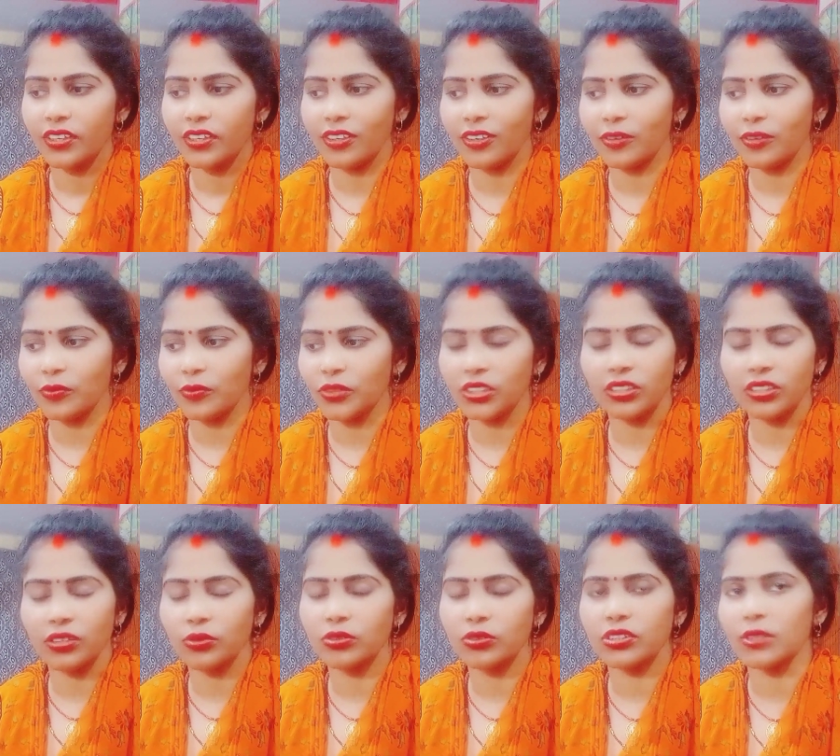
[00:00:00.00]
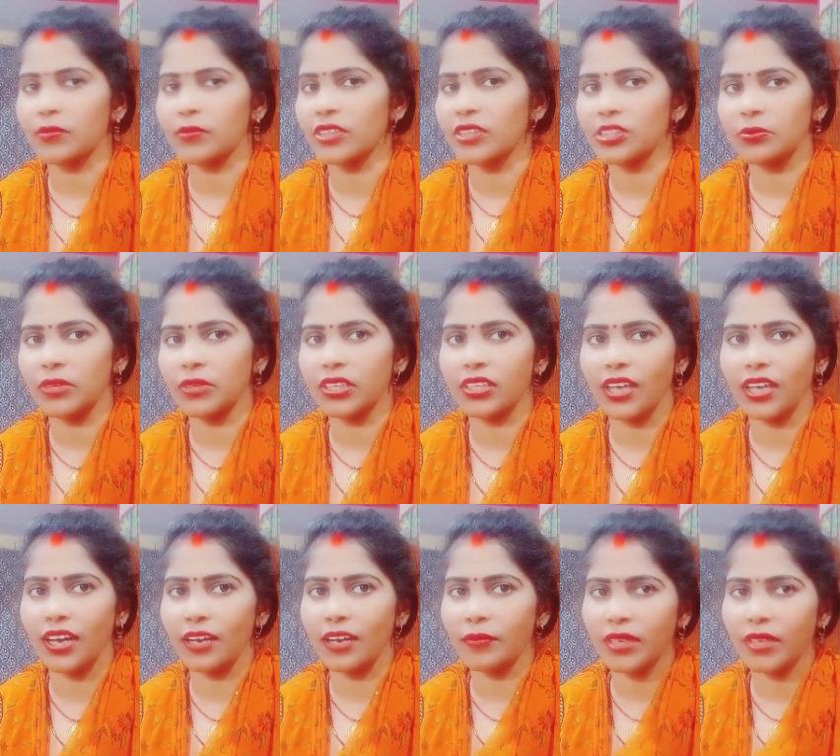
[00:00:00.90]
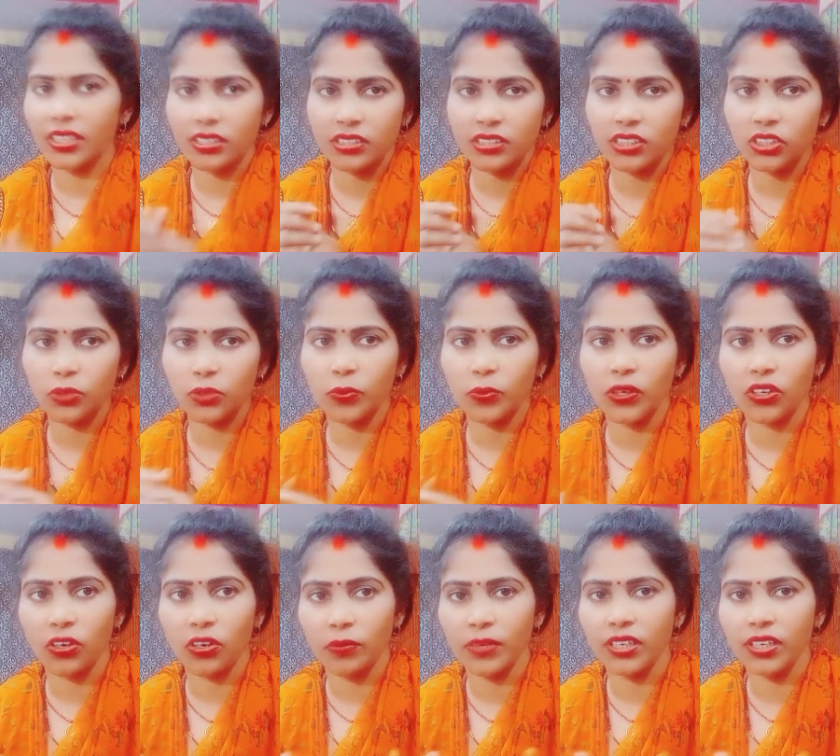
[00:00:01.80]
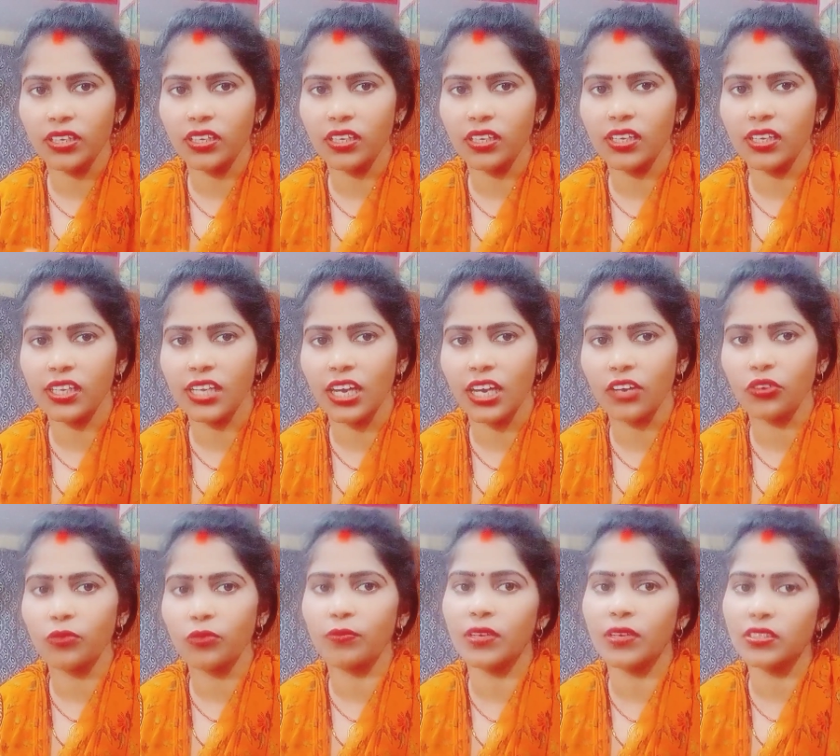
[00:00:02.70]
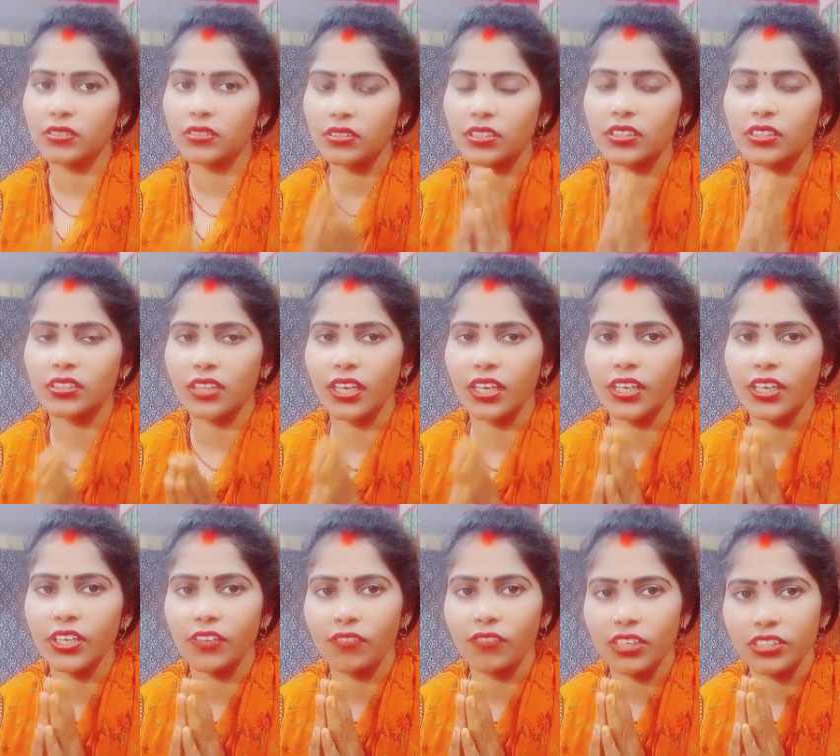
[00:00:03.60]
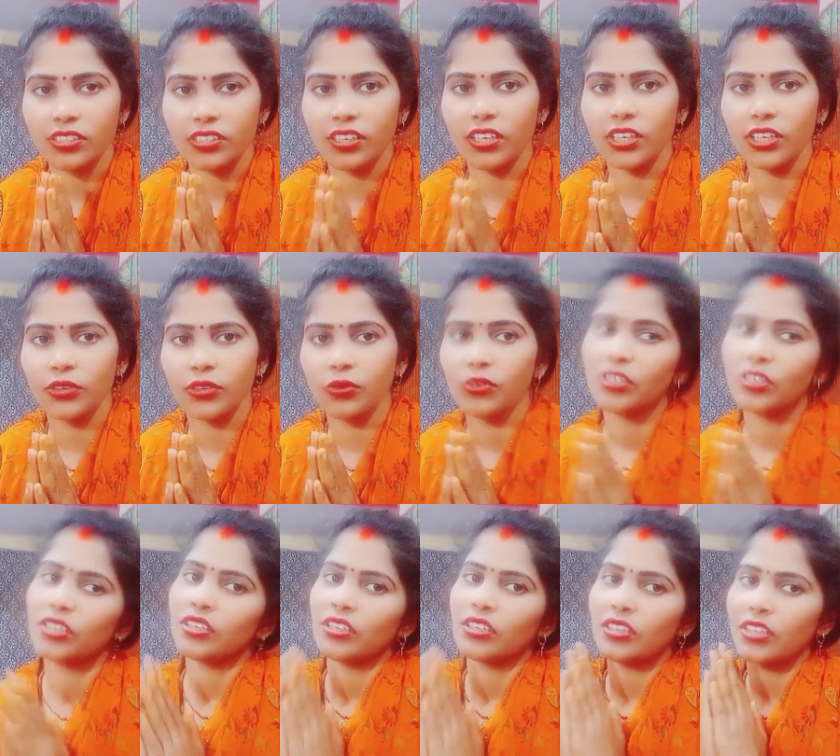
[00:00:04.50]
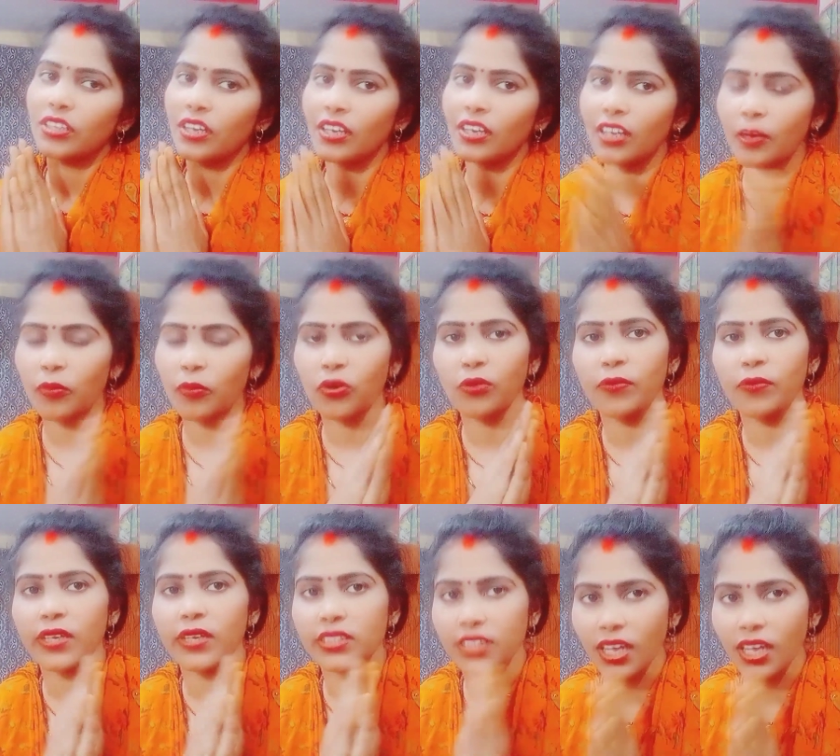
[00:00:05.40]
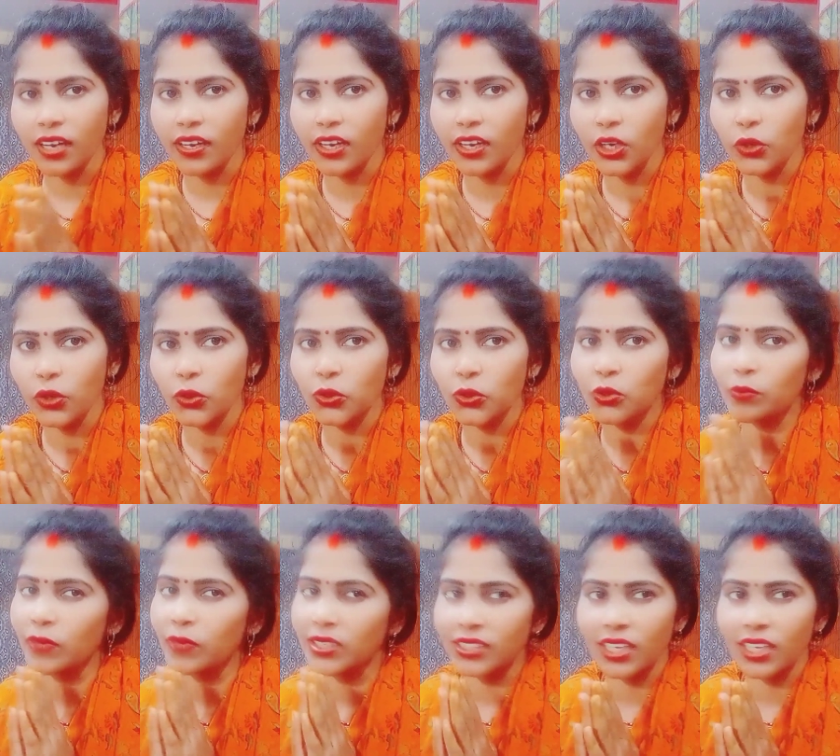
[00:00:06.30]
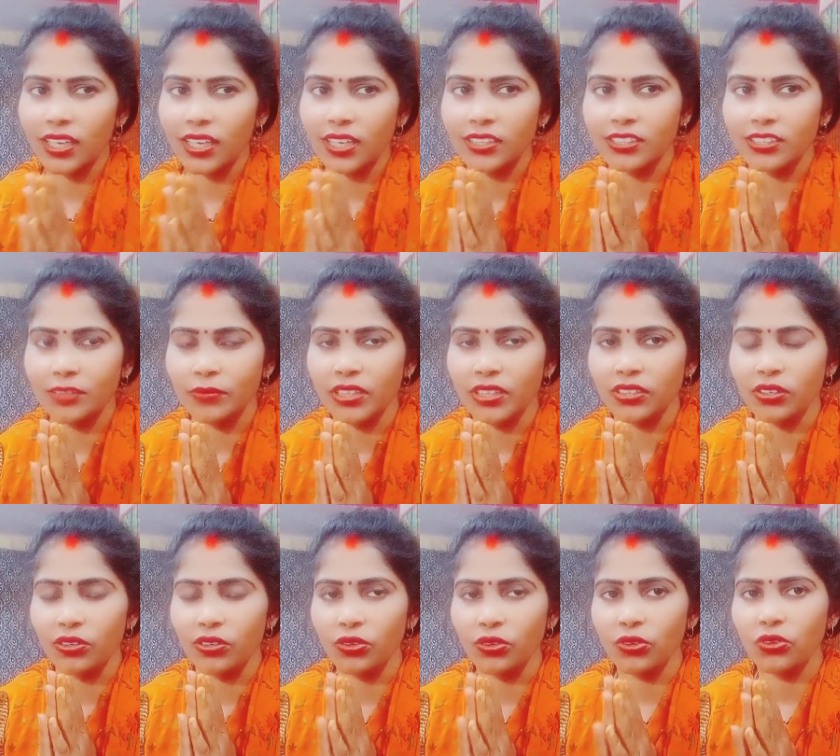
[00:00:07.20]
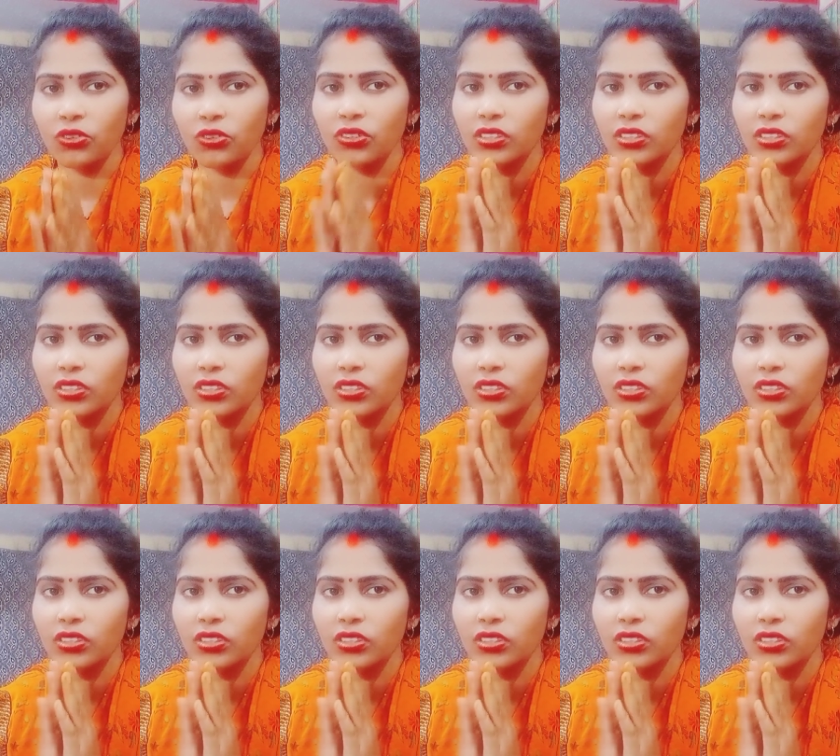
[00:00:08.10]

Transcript: आ, मुझे तो कुछ समझ में नहीं आ रहा है मैं किसी के ऊपर कमी नहीं निकालूँ बस इतना ही रिक्वेस्ट कर रही हूँ कि अगर आप लोग मजाक करो तो मजाक ऐसे मत करो